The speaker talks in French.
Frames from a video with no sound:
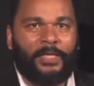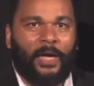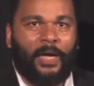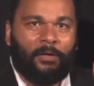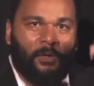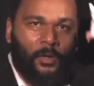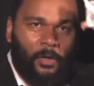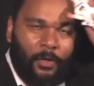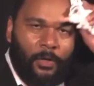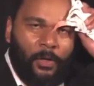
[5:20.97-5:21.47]

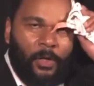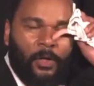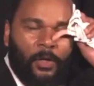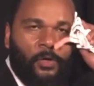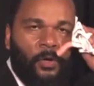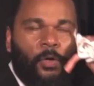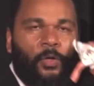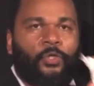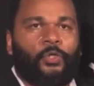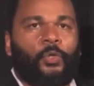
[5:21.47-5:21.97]
que le,
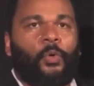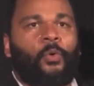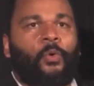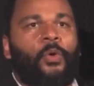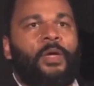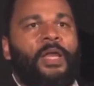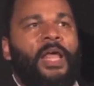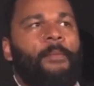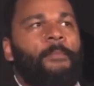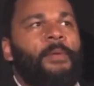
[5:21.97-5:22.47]
que le
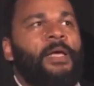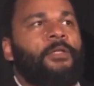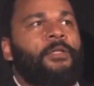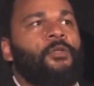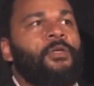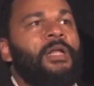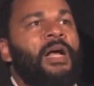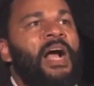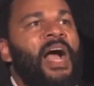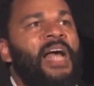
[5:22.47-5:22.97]
chocoderme est
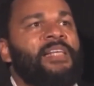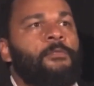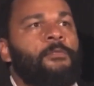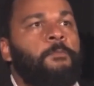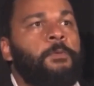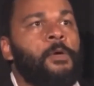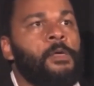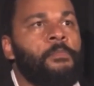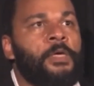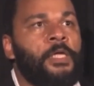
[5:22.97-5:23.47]
une race
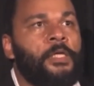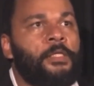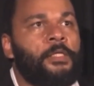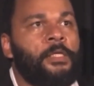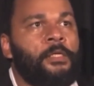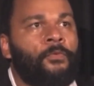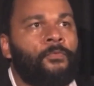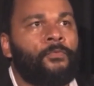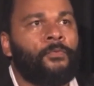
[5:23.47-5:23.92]
primitive.